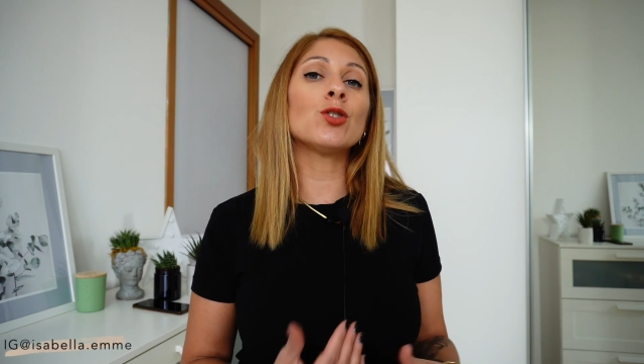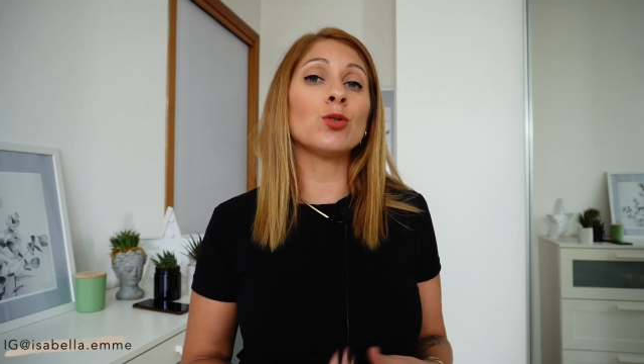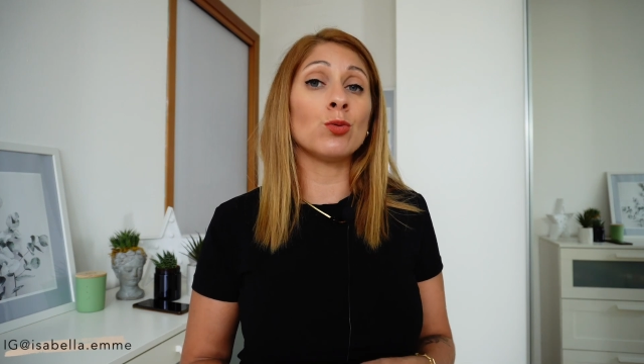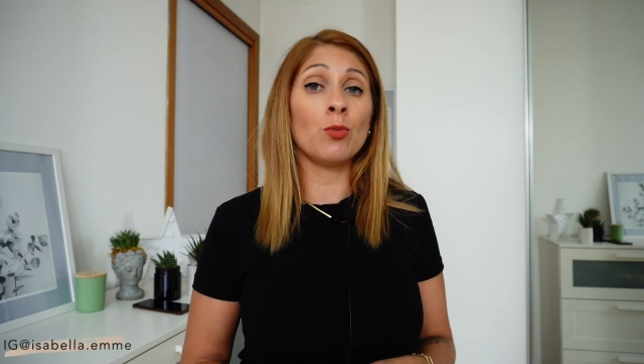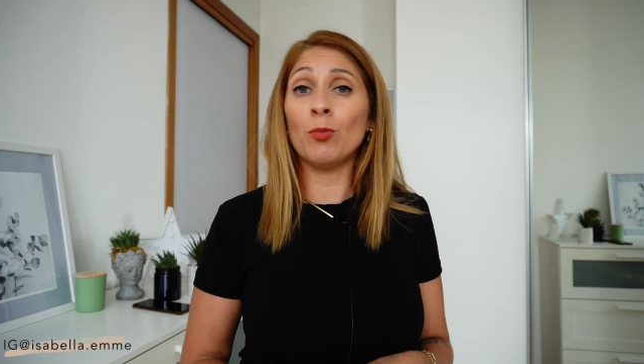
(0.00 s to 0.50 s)

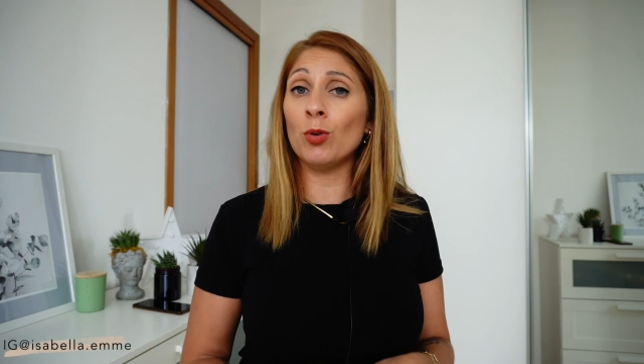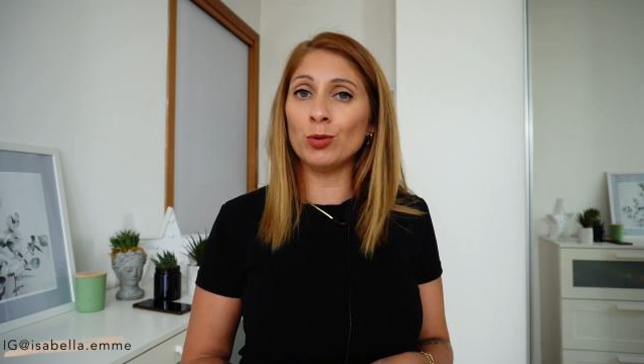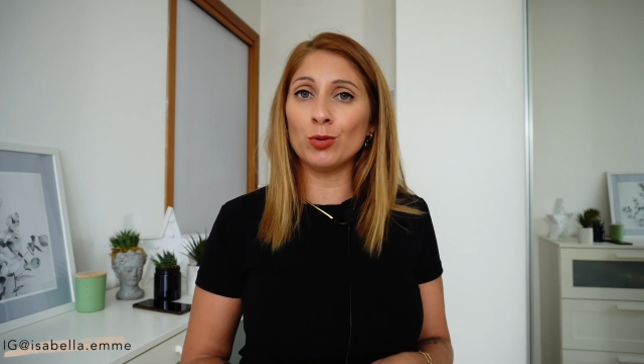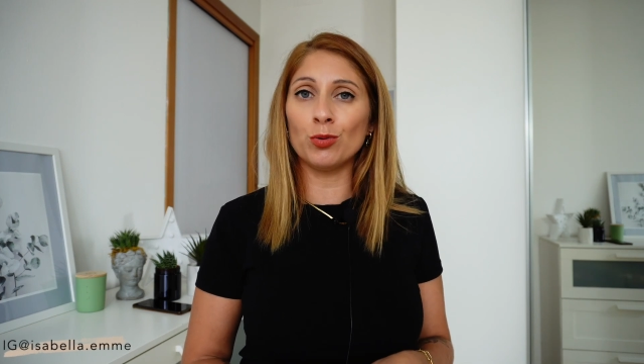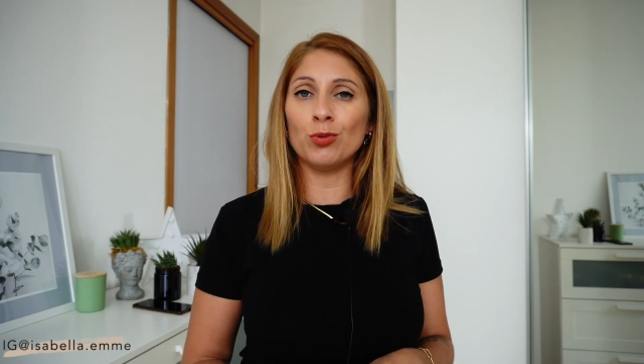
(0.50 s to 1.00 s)
sono
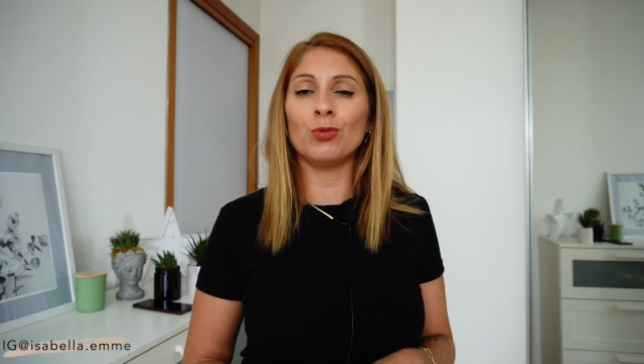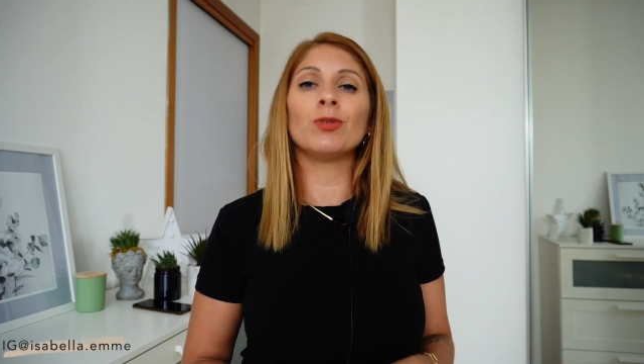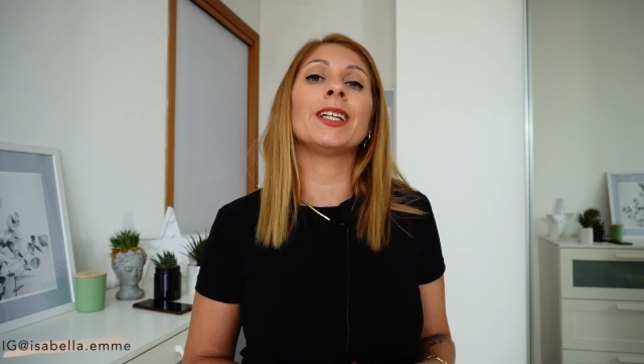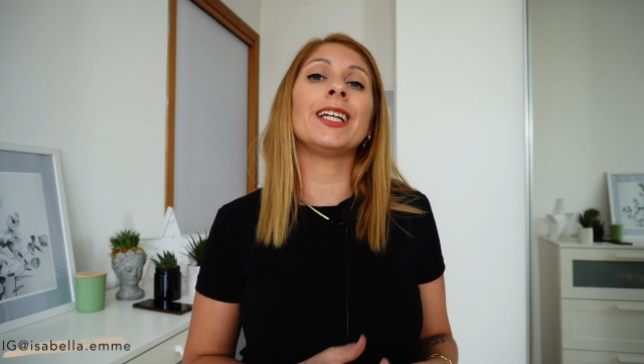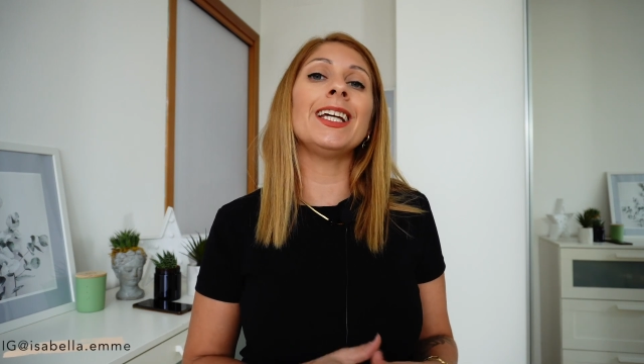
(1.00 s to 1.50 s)
molto
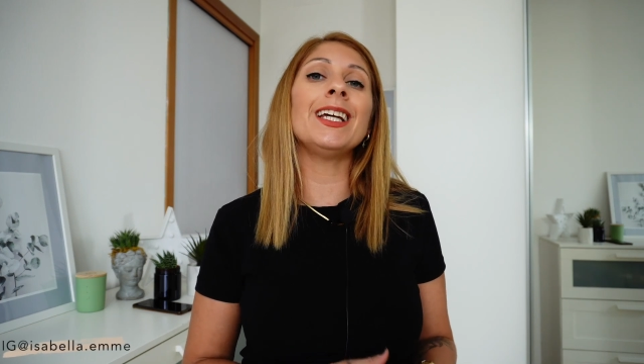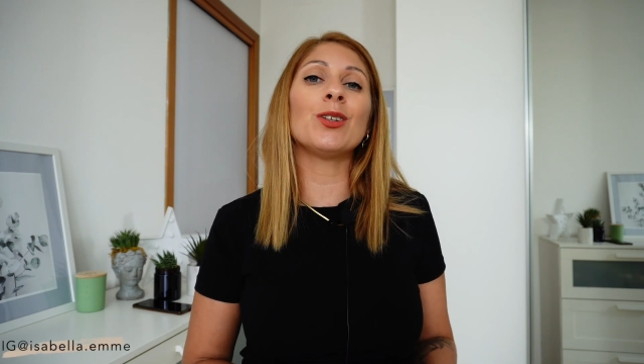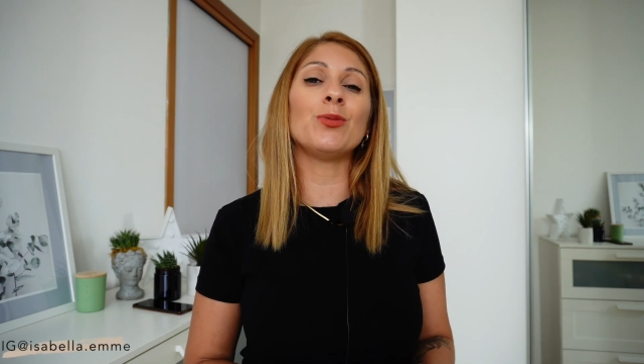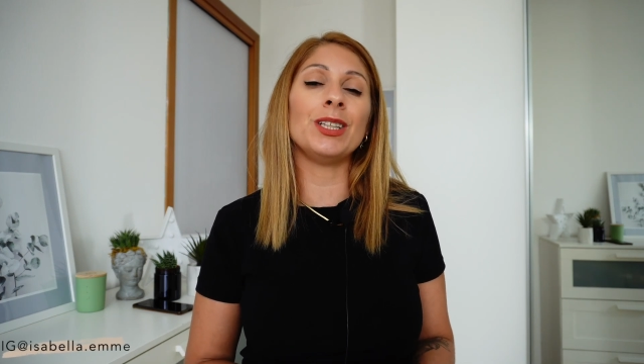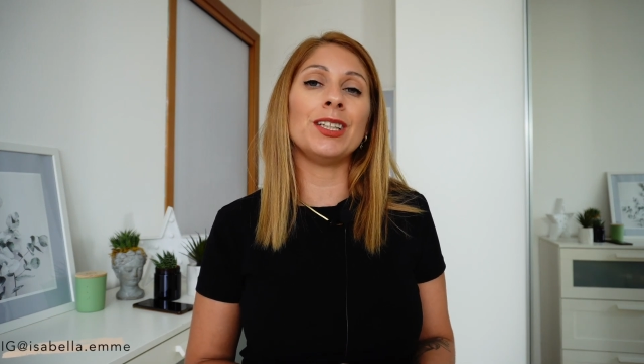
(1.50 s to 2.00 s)

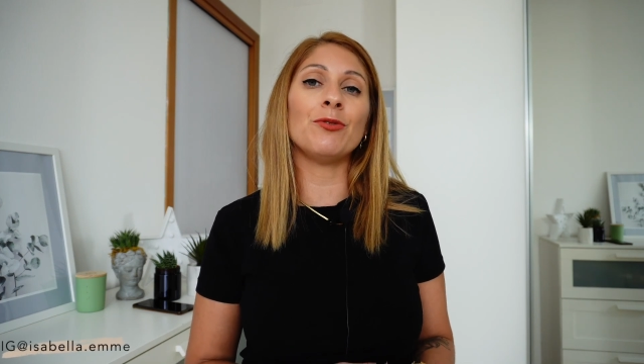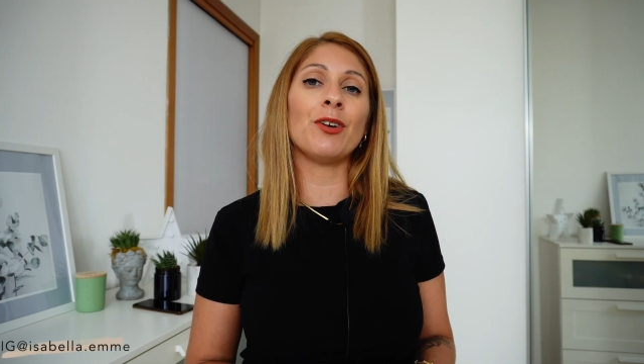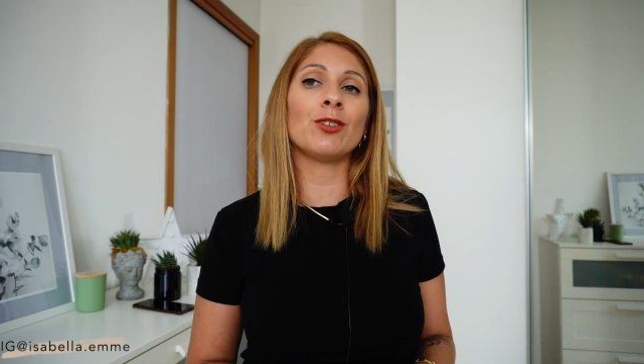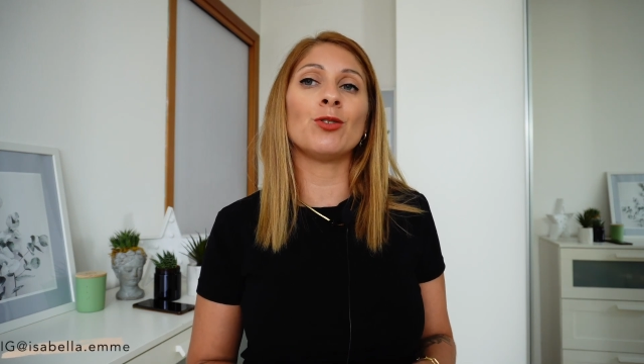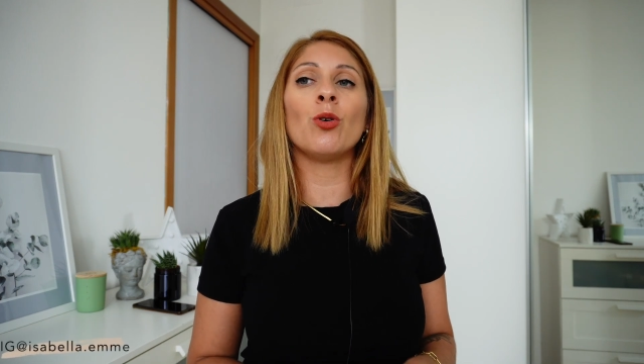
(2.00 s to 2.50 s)
lunghi, quindi
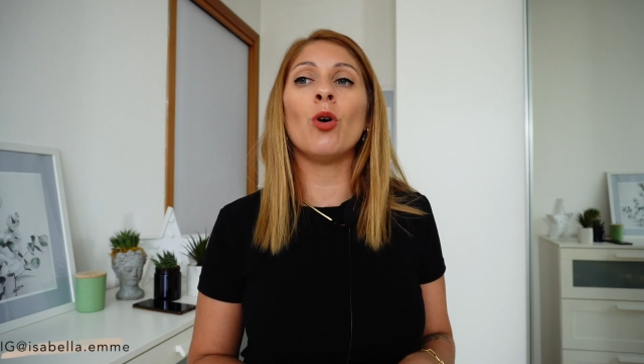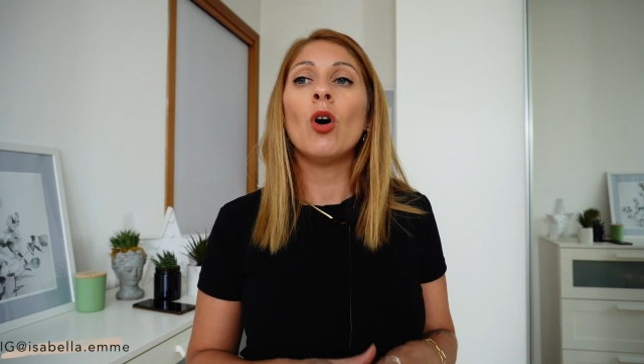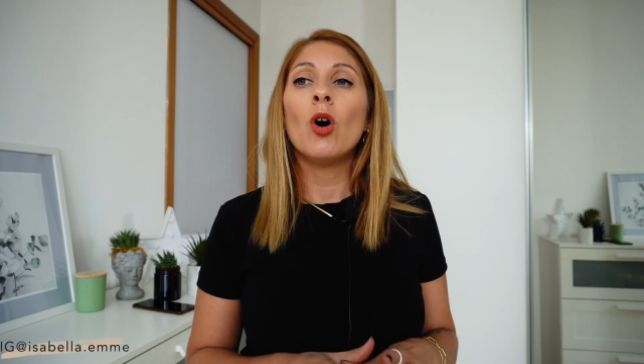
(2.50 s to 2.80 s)
fanno